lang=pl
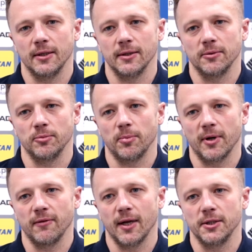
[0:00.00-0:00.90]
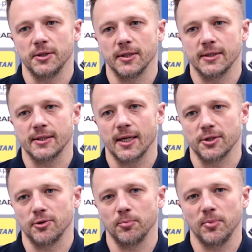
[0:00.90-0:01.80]
e, poprawiali się z
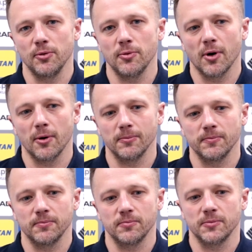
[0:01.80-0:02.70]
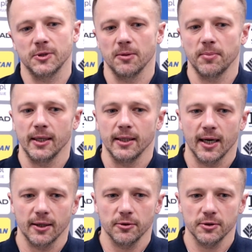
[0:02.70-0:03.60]
każdą piłką, czerpali
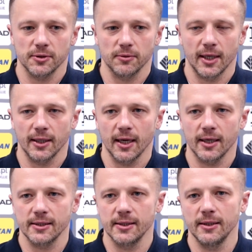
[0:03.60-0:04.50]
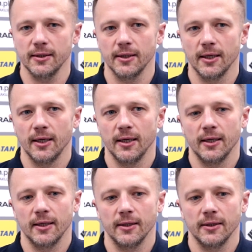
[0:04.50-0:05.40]
radość z udanych akcji
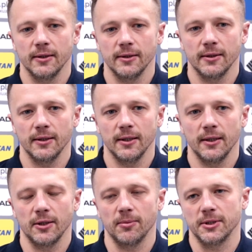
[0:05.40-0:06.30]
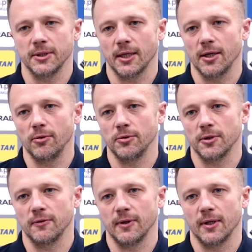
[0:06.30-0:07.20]
i to będzie takie
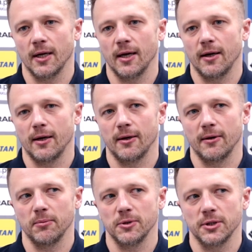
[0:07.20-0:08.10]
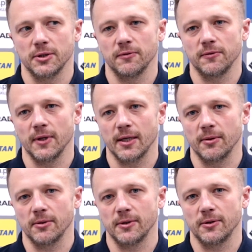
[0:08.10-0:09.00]
kluczowe. A myślę, że jak
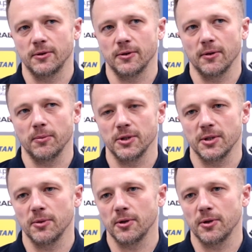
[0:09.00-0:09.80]
to będziemy